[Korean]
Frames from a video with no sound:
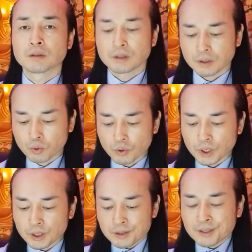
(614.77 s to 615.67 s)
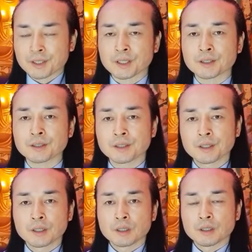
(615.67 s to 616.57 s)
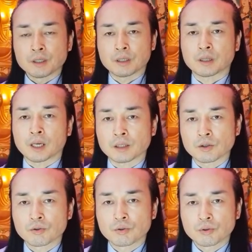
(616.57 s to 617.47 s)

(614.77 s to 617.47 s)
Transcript: 근데 돈이 있는 여자는 이거 따지고